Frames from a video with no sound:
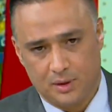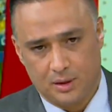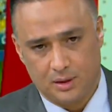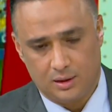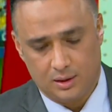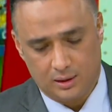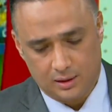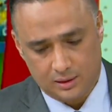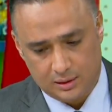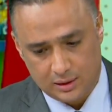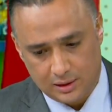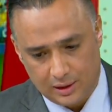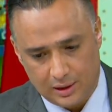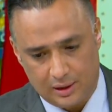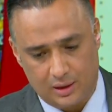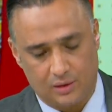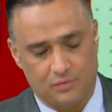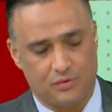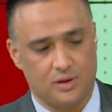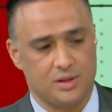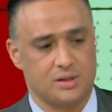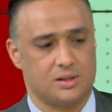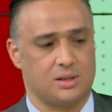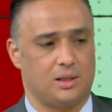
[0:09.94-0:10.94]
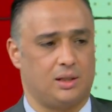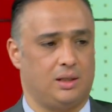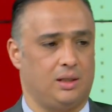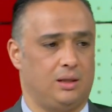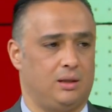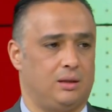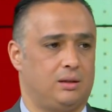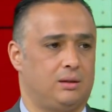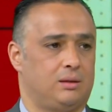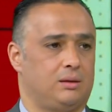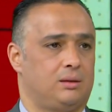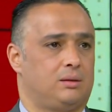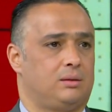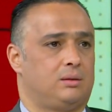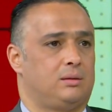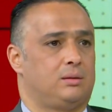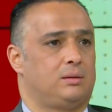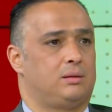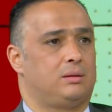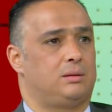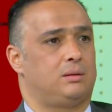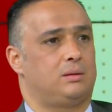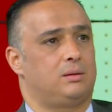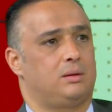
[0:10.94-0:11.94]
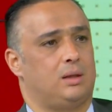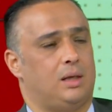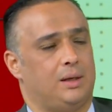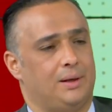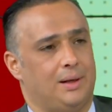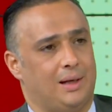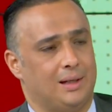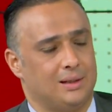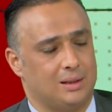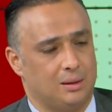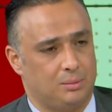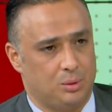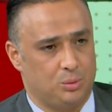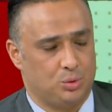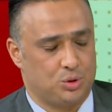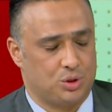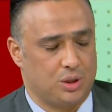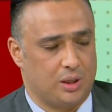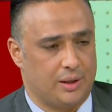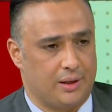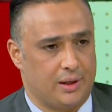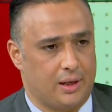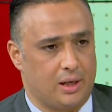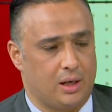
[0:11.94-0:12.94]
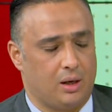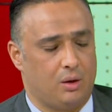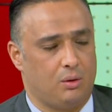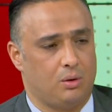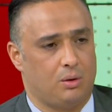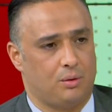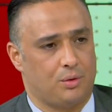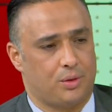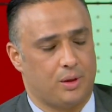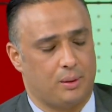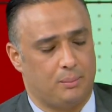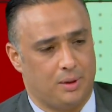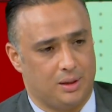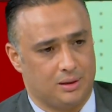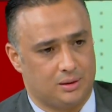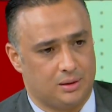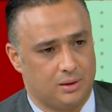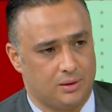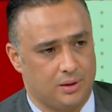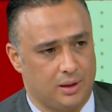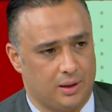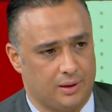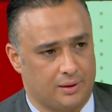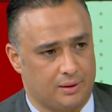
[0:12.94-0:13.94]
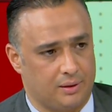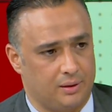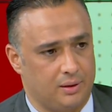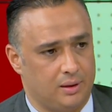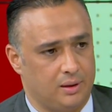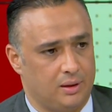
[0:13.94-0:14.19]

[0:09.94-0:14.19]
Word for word: اعتذار الفيصلي آه، عن عدم المشاركه وثم اعتذار